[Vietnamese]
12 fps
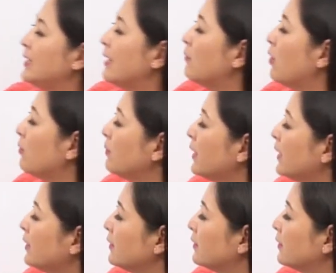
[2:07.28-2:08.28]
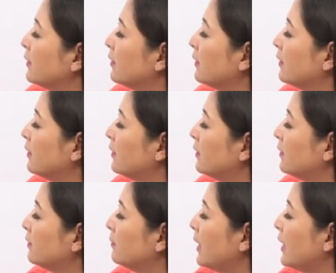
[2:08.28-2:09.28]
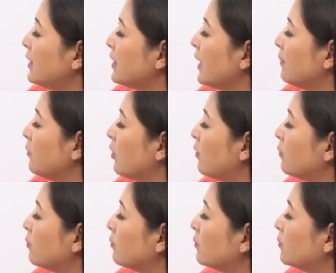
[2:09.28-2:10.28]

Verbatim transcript: trai 1 ha. Bé trai 1.